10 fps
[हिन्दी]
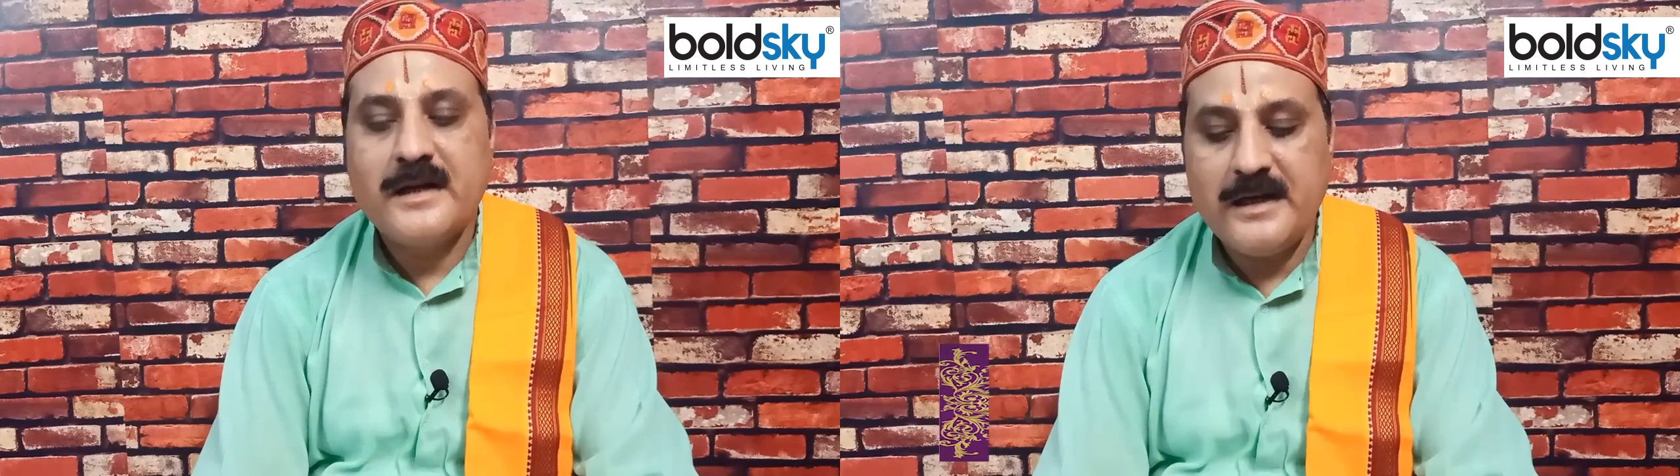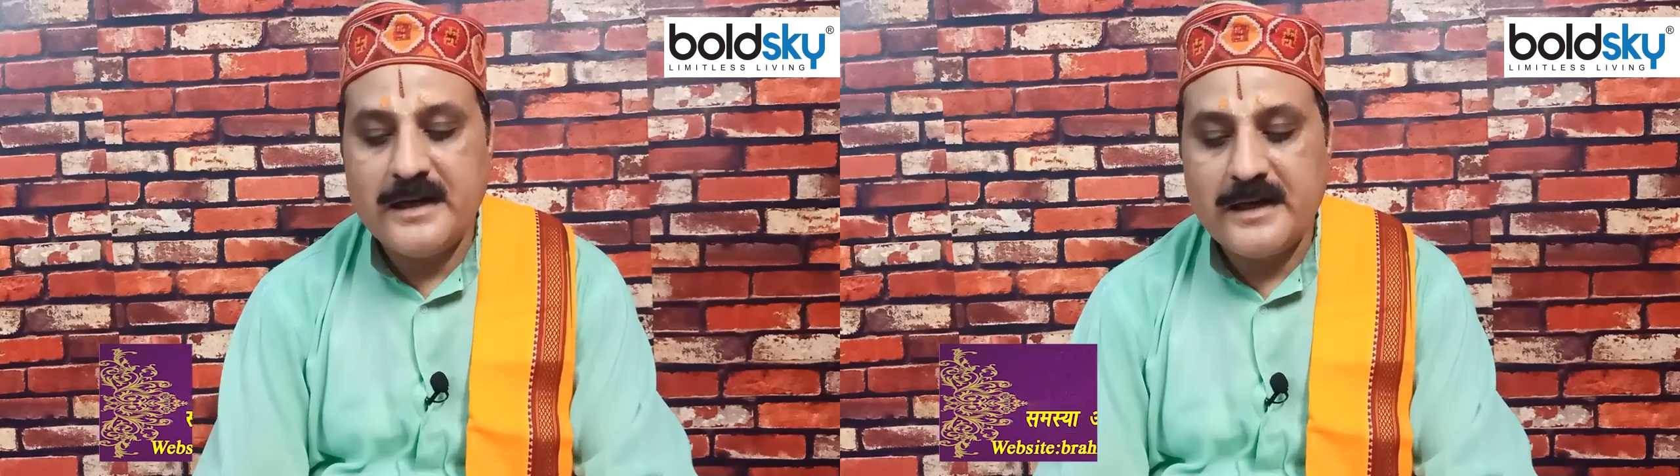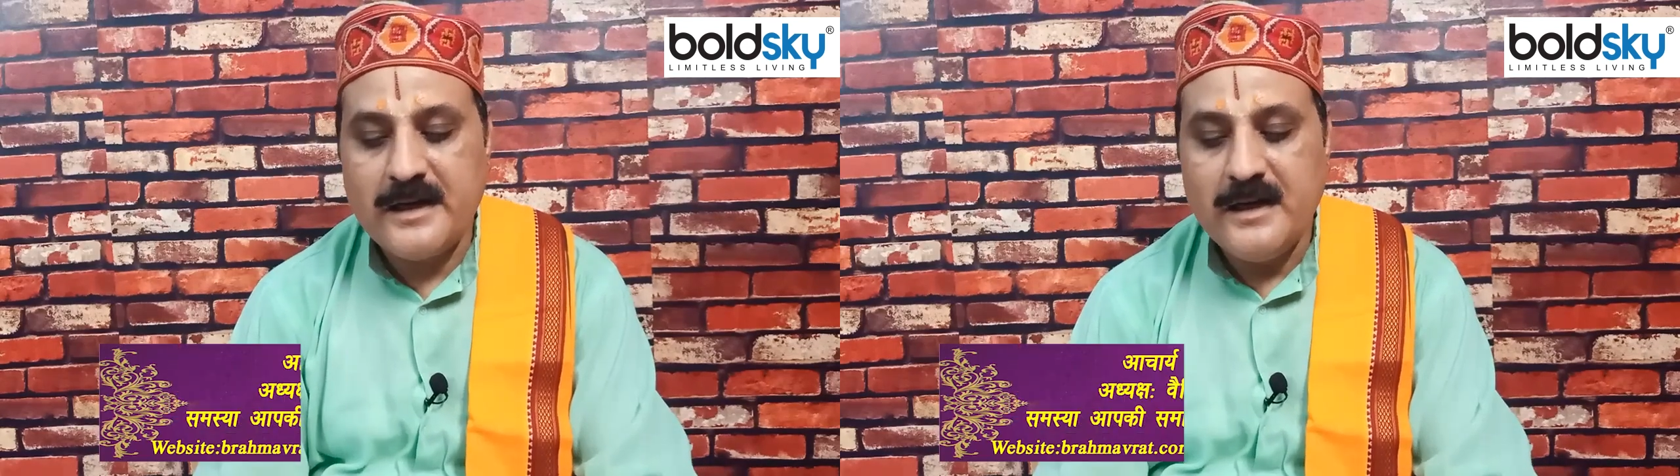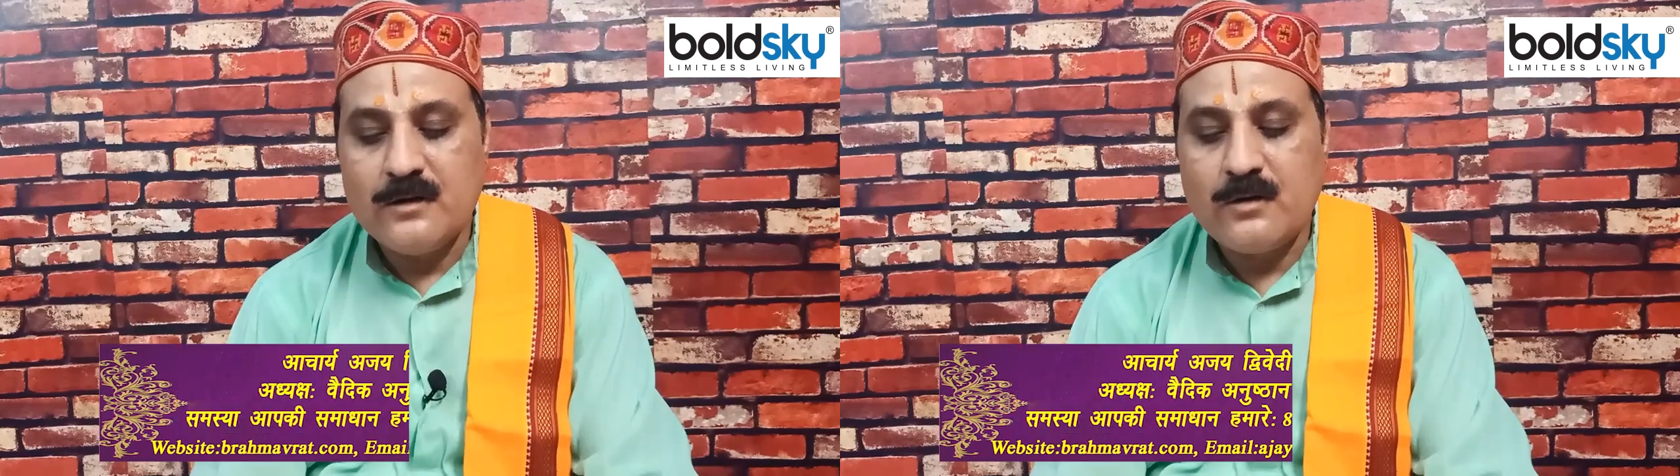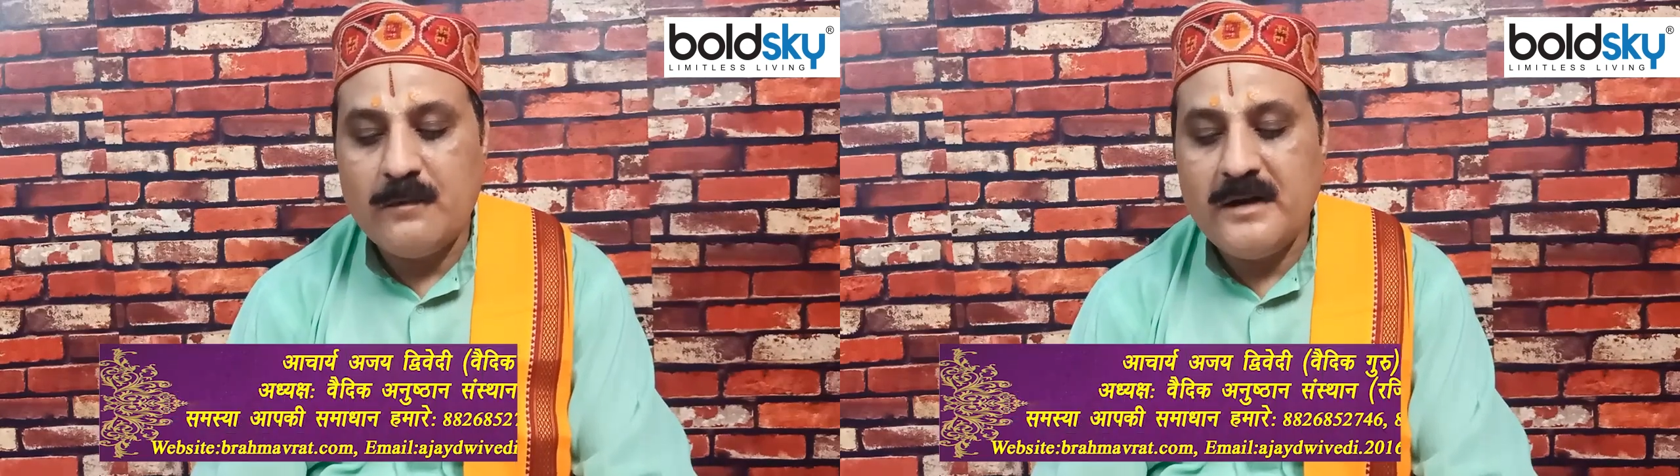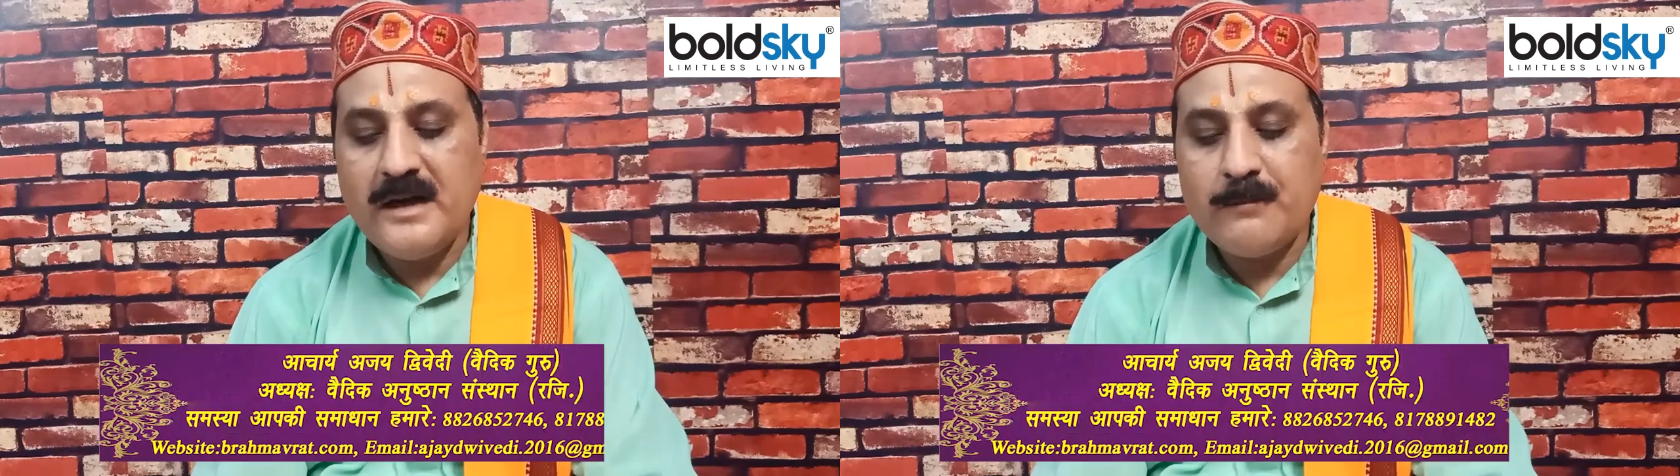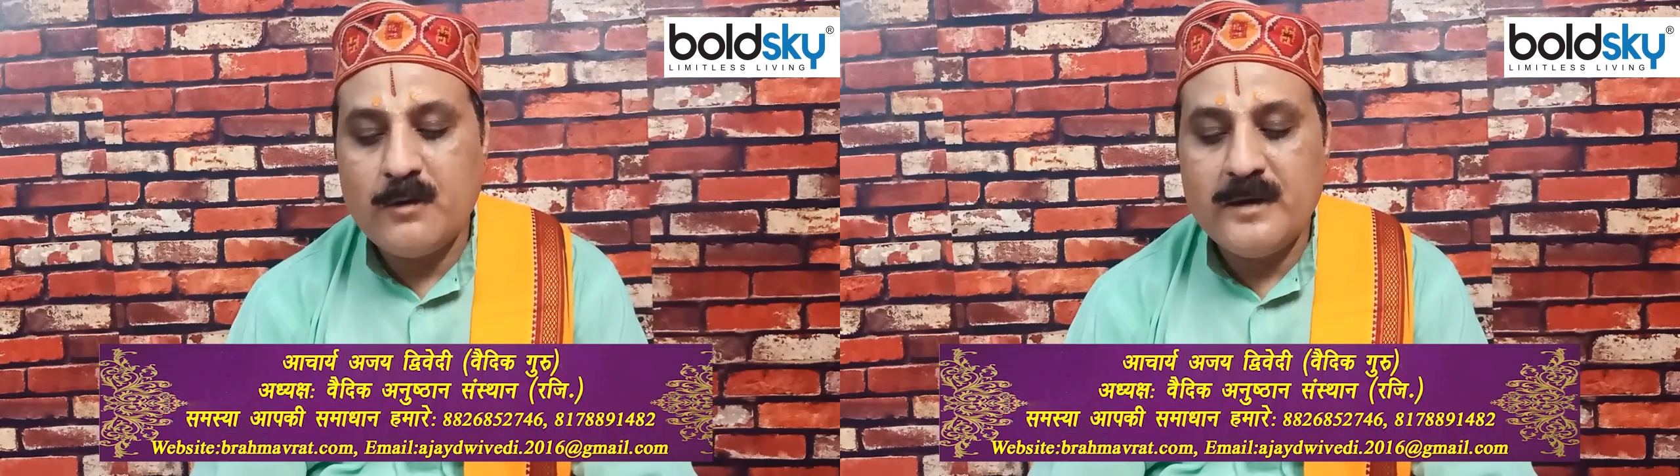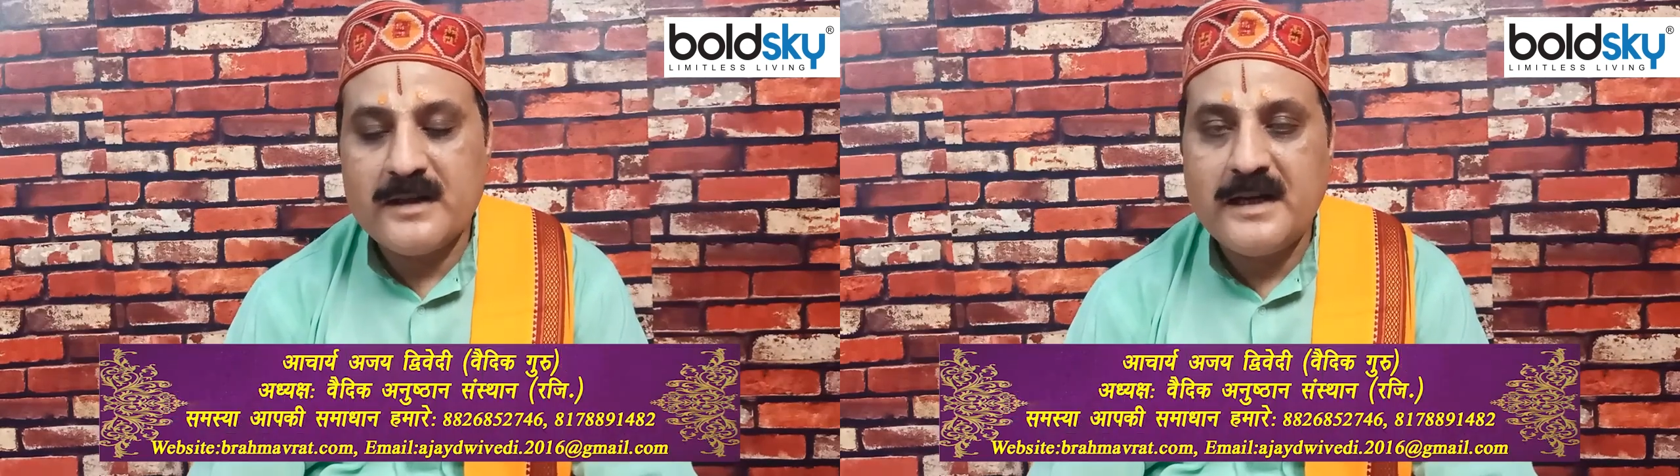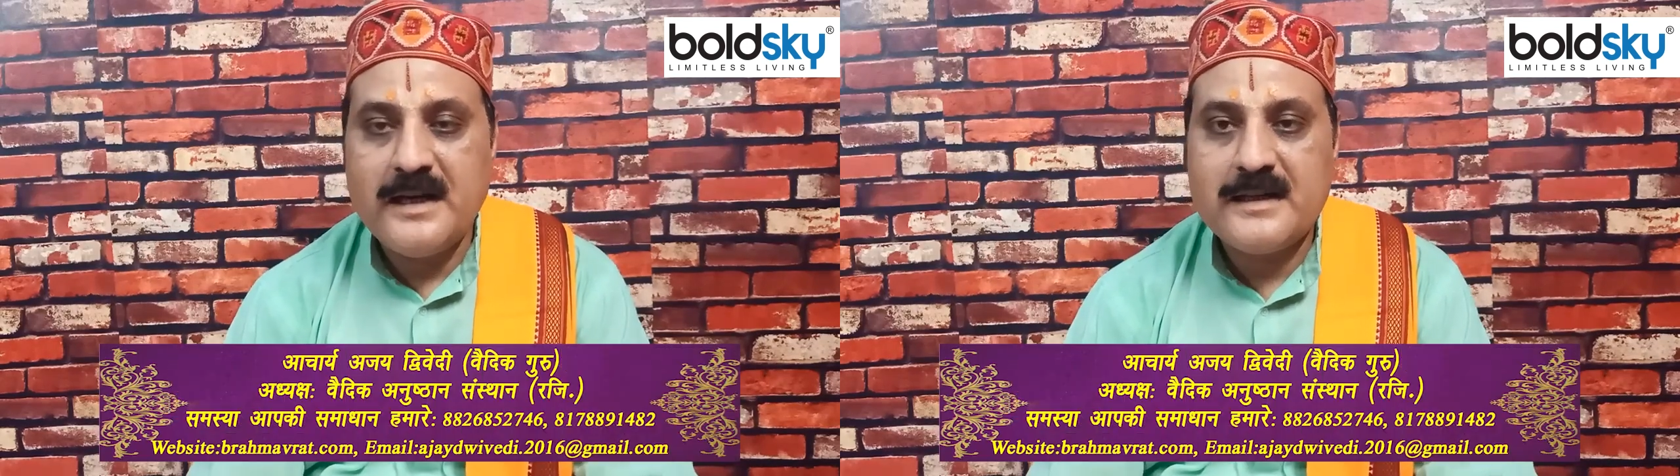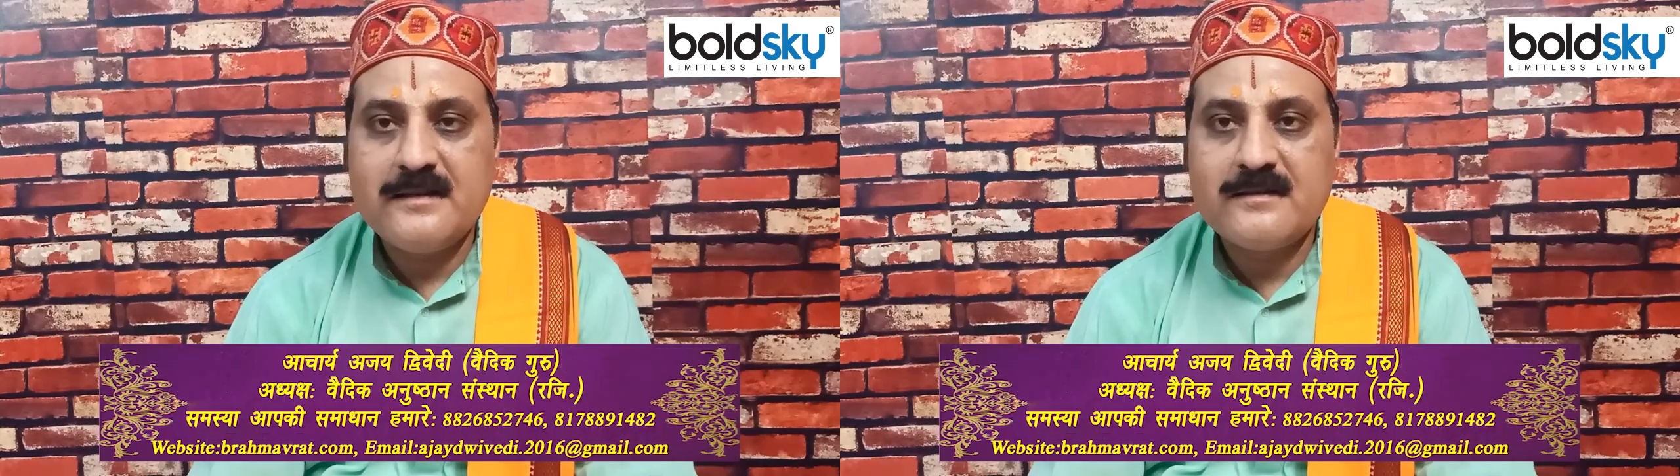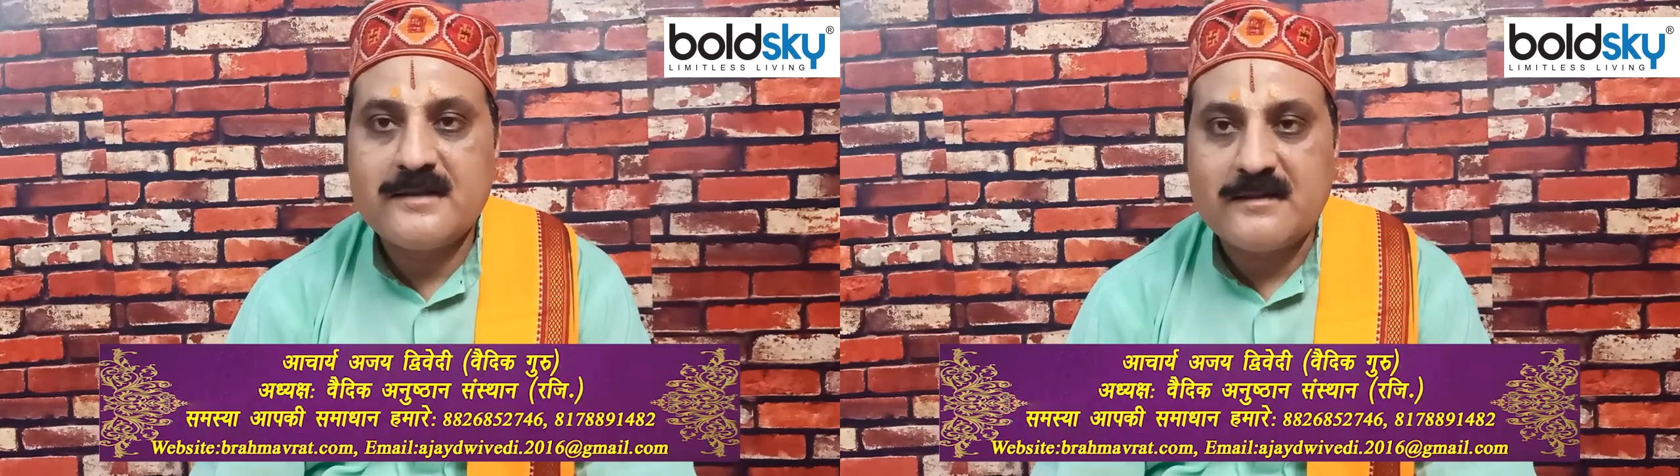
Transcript: खेलेंगे तो हमने आपको बताया कि